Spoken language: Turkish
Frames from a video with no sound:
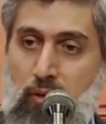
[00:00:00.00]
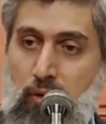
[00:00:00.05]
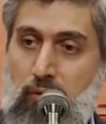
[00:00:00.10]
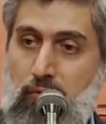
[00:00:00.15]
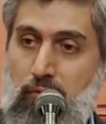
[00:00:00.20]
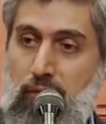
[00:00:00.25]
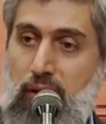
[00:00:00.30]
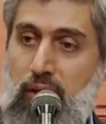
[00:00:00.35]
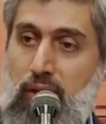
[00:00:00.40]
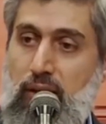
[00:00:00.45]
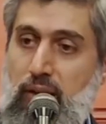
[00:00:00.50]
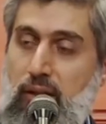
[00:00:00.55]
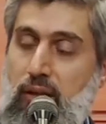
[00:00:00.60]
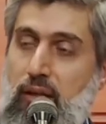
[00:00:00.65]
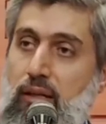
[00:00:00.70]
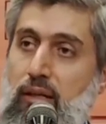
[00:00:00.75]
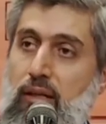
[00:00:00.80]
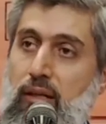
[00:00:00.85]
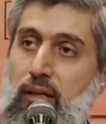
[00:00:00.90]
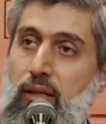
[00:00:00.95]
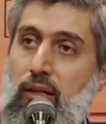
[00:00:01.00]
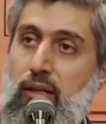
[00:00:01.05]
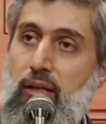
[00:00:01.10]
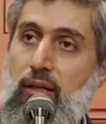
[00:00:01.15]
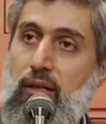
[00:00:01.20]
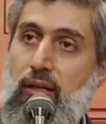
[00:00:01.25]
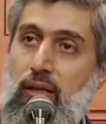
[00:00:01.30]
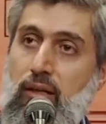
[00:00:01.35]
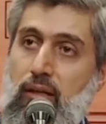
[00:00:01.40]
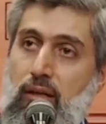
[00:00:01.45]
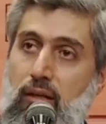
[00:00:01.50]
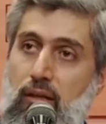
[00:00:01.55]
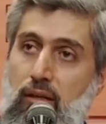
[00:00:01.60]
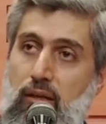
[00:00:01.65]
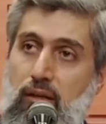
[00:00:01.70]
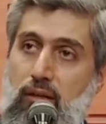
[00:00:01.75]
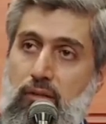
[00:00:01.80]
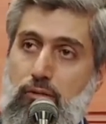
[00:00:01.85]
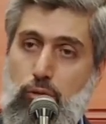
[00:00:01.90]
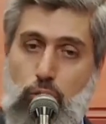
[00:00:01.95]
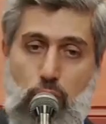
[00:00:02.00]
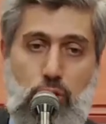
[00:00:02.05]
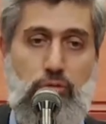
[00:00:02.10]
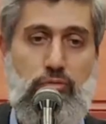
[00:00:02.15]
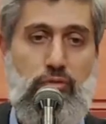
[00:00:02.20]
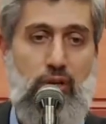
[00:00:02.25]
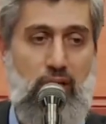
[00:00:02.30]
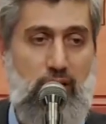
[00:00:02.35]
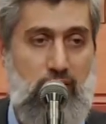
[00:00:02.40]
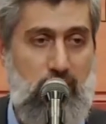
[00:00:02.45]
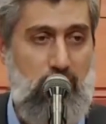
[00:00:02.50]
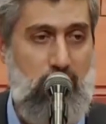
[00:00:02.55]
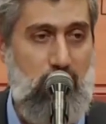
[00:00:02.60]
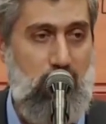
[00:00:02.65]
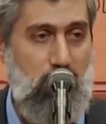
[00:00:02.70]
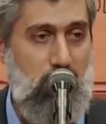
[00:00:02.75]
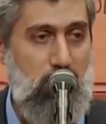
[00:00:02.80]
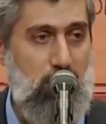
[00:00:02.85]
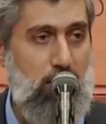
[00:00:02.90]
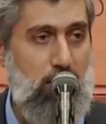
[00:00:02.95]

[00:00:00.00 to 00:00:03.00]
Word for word: Ve söz verdi kral